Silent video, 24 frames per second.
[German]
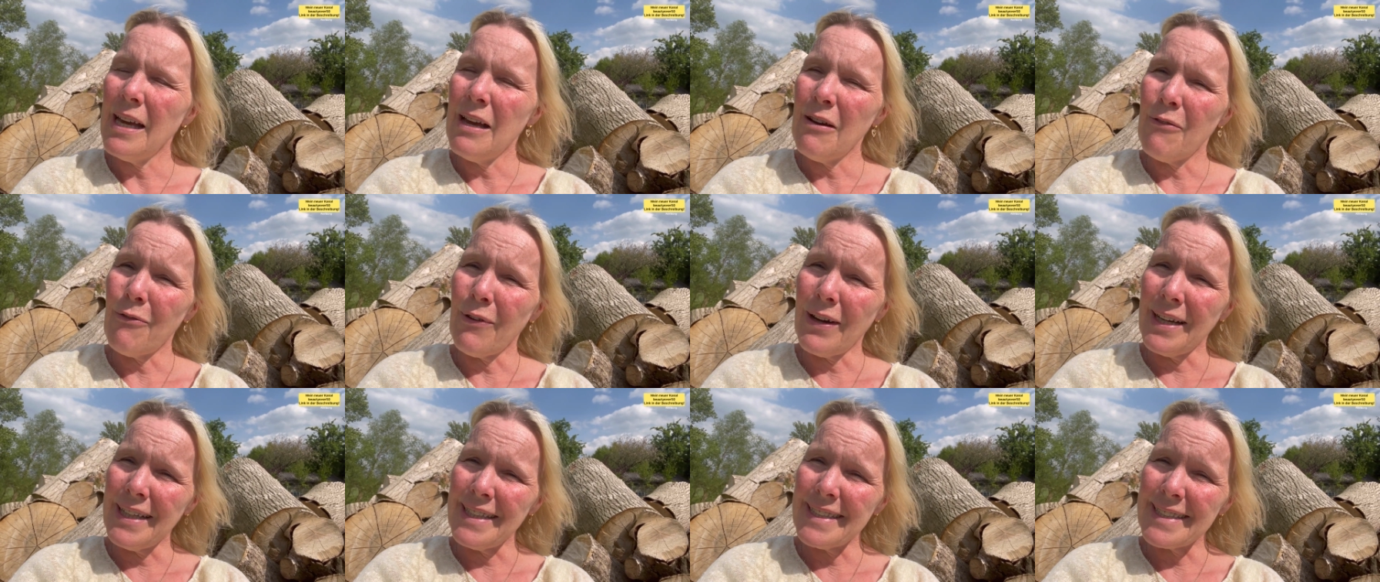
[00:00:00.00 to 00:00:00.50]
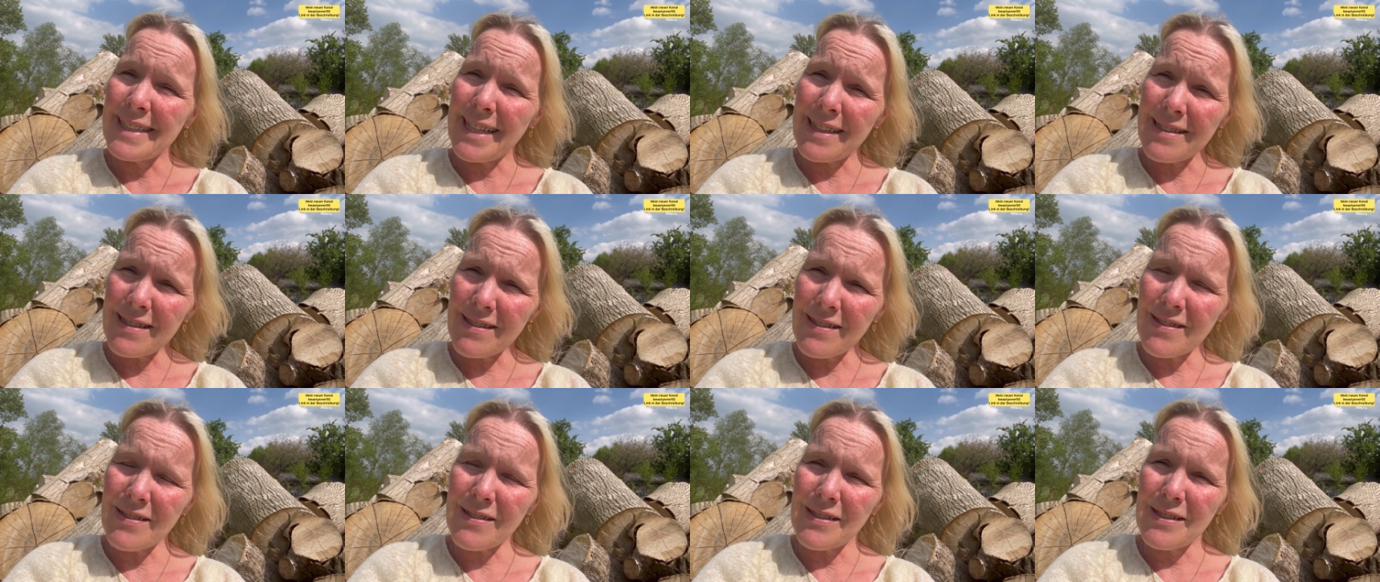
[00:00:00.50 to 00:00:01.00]
weil
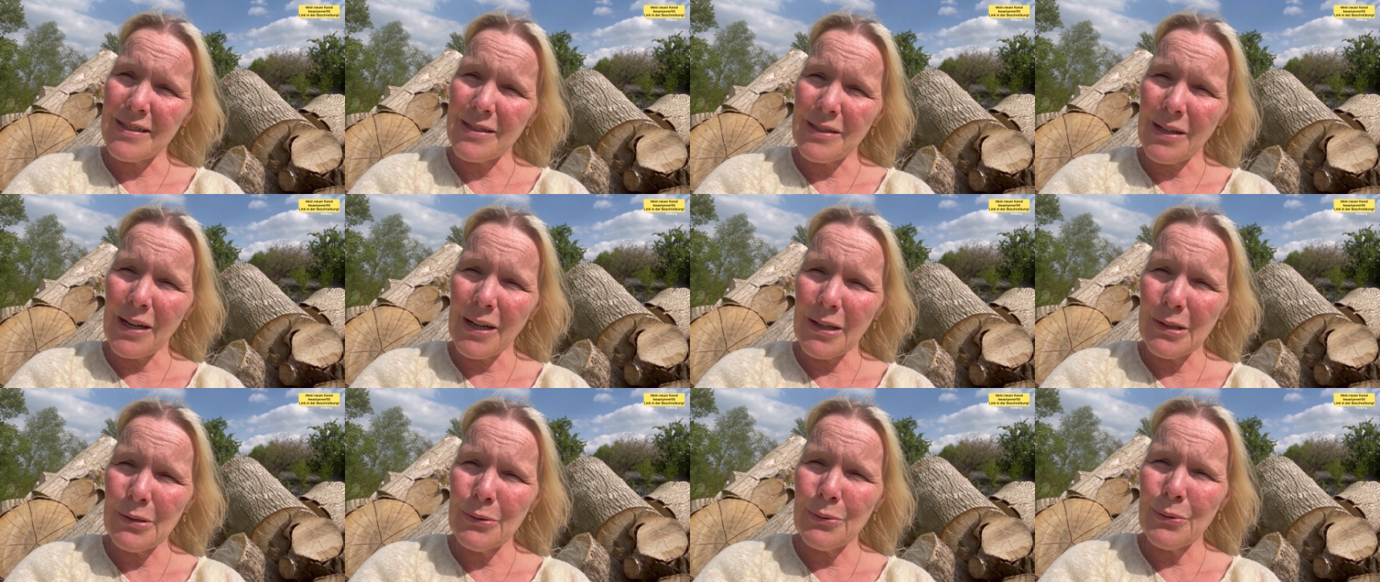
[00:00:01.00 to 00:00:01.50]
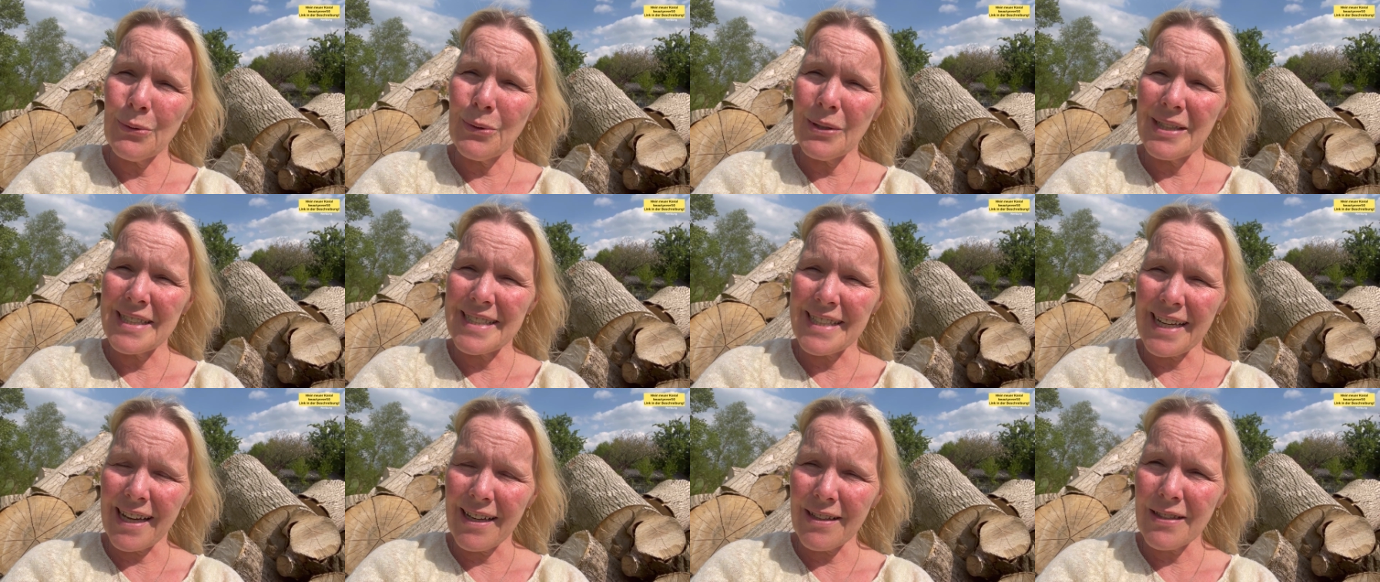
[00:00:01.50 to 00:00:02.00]
das ist genau
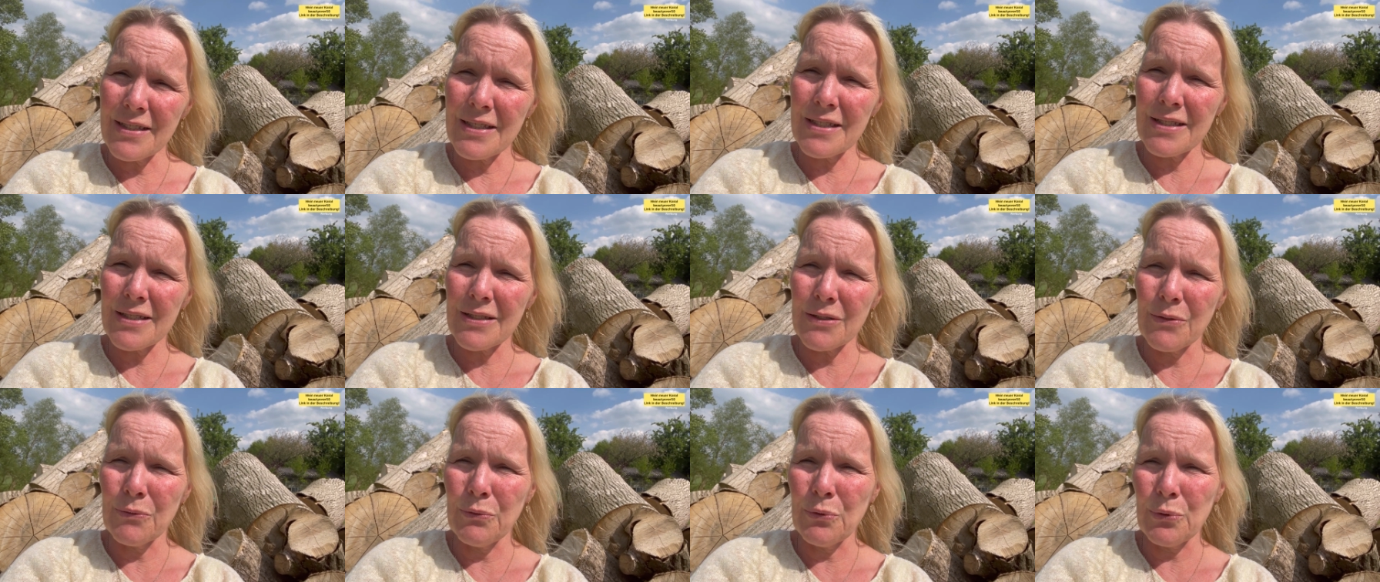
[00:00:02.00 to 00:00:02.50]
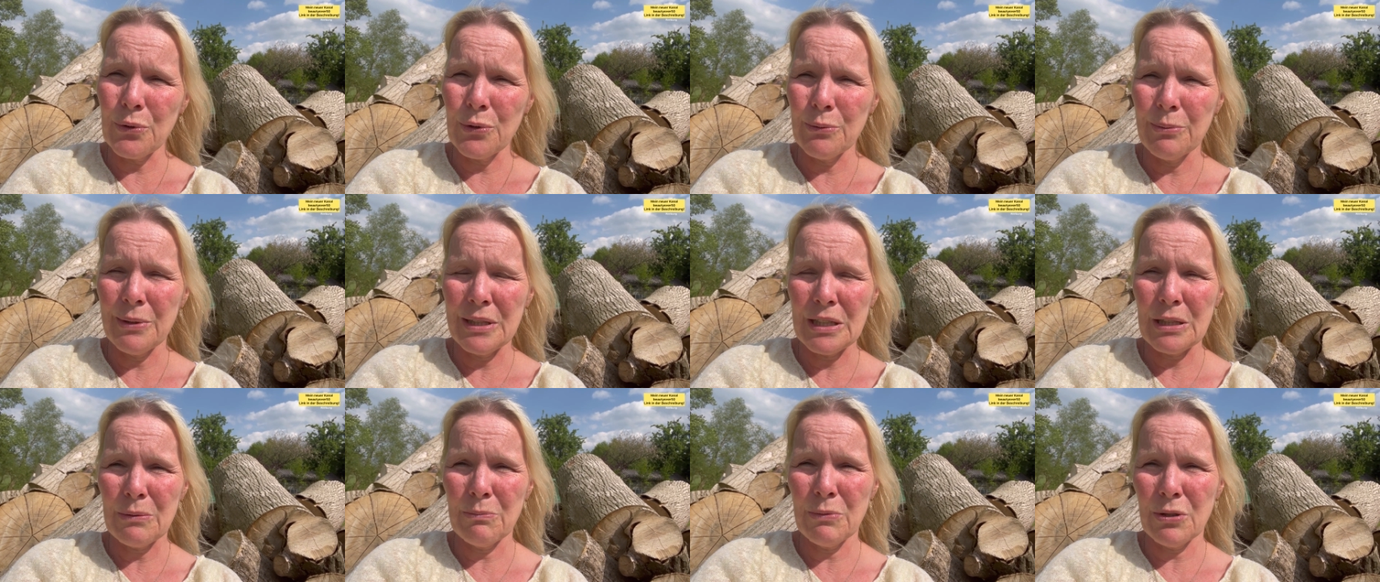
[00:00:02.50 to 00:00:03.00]
das,
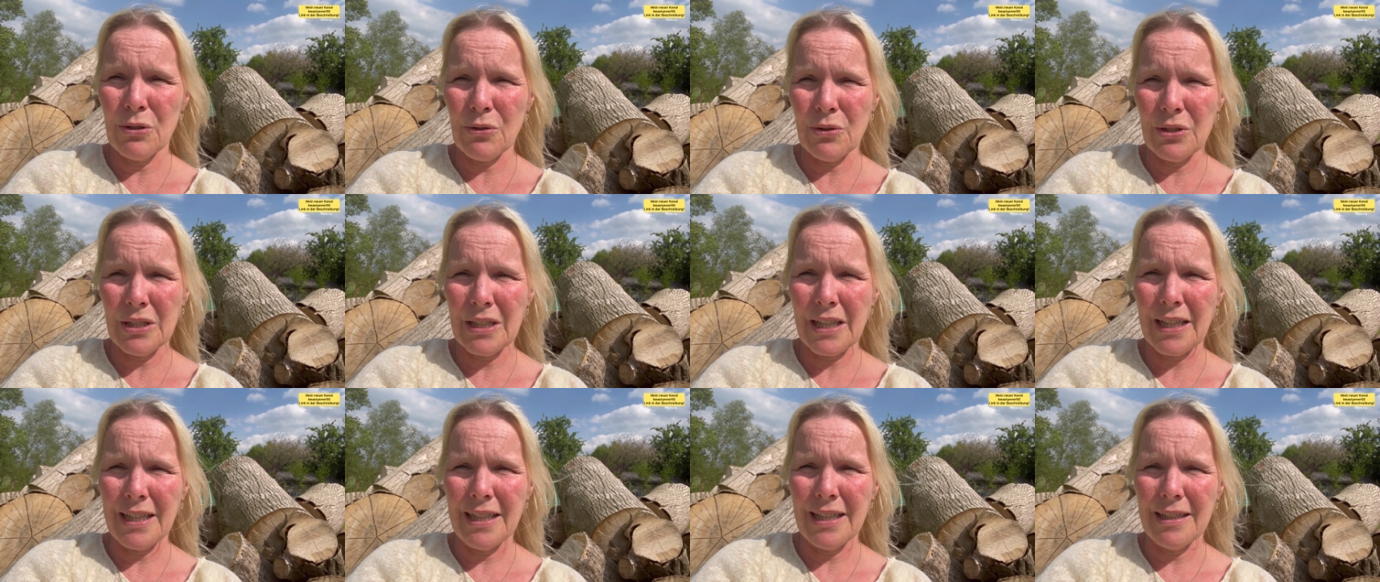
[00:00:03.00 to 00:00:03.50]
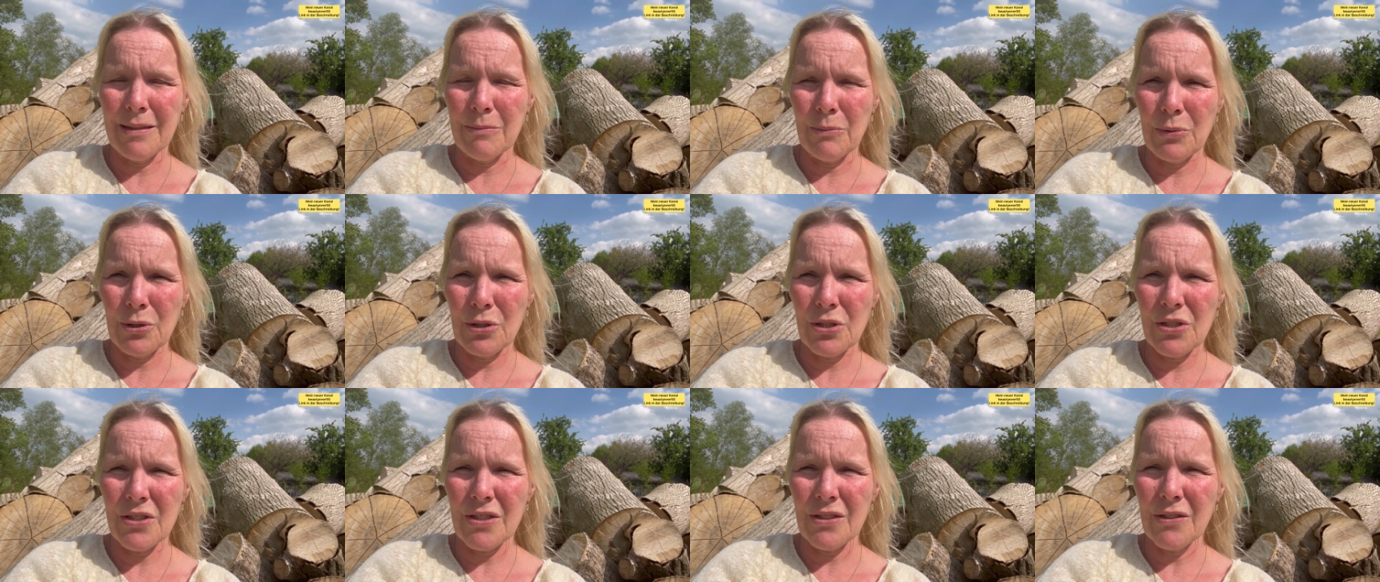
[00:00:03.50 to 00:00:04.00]
worüber ich mit euch reden
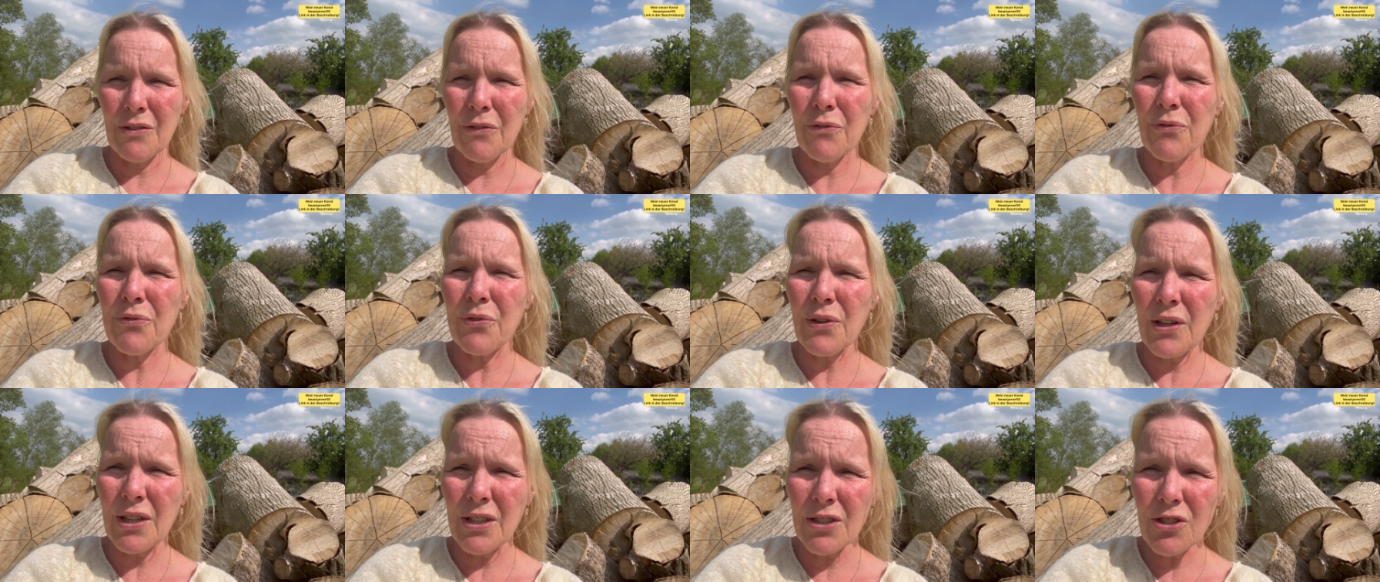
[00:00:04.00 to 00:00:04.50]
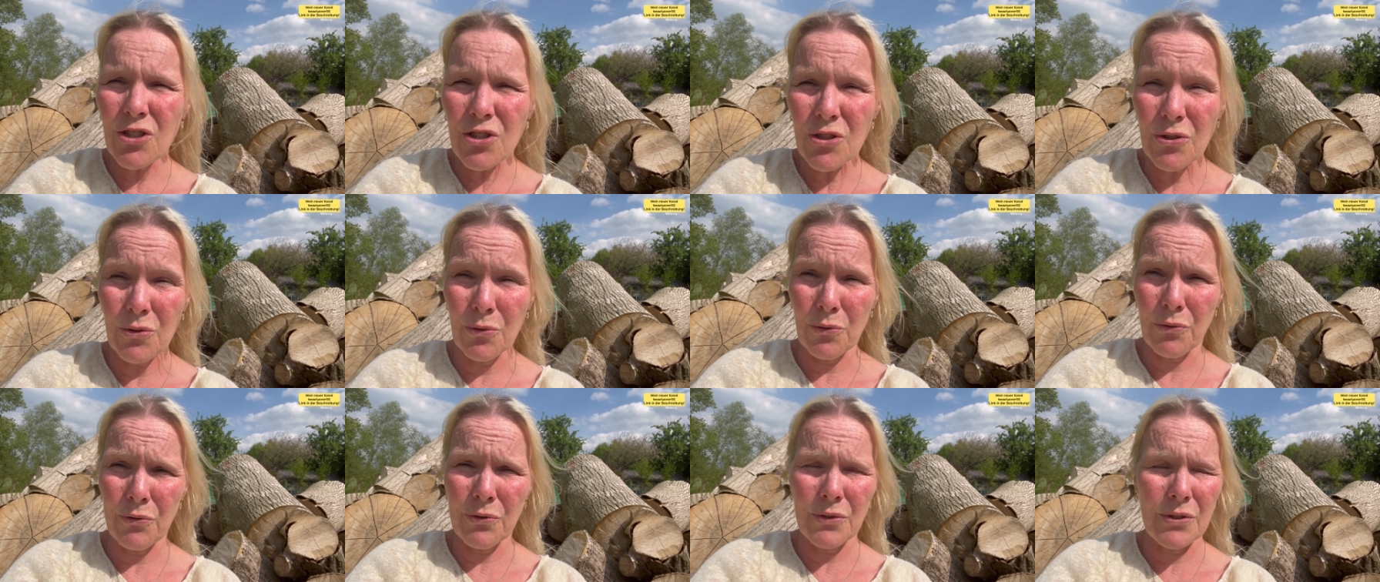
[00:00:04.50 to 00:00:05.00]
möchte. Frische
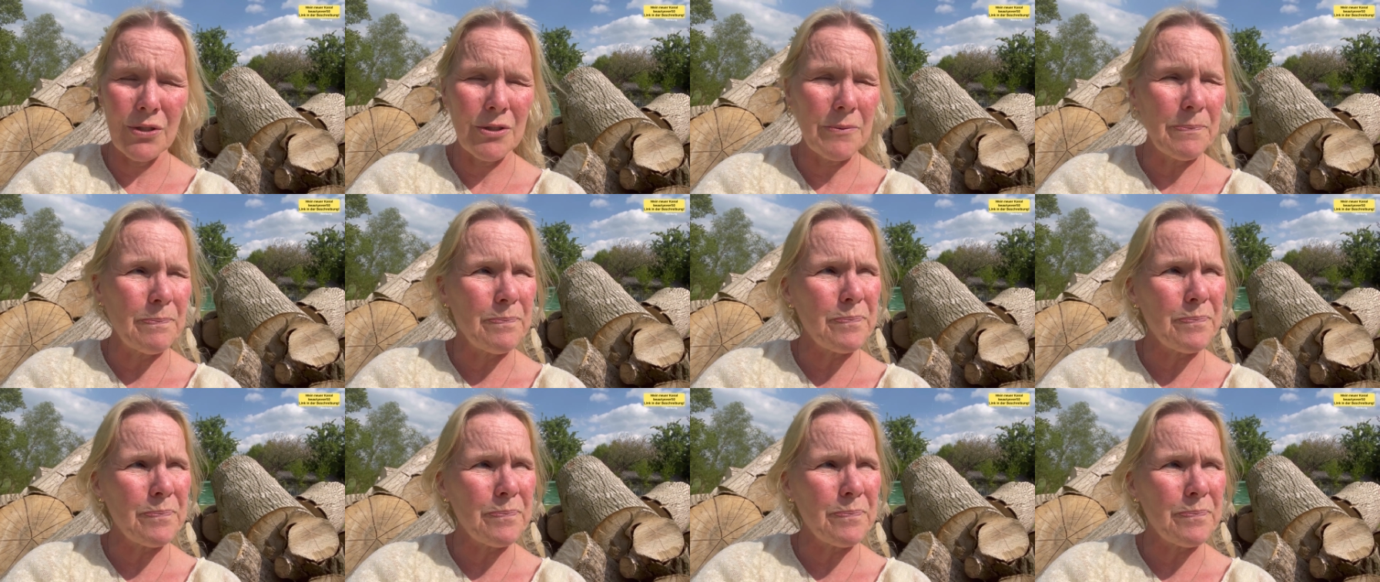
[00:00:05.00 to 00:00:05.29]
Luft.